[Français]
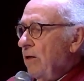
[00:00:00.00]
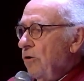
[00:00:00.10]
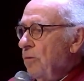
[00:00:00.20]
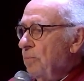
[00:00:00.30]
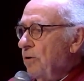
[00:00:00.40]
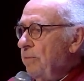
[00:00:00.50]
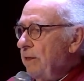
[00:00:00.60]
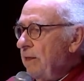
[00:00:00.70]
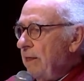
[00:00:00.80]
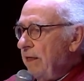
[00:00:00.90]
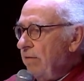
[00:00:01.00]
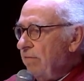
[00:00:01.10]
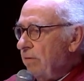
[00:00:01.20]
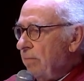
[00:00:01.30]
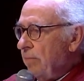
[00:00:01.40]
le premier
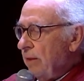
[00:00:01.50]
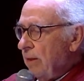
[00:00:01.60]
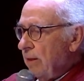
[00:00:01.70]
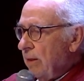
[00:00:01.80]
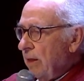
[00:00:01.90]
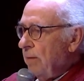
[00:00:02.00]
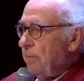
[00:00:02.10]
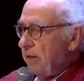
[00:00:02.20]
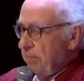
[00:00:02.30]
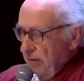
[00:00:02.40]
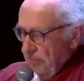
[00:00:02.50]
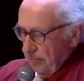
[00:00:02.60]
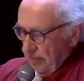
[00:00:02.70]
livre imprimé.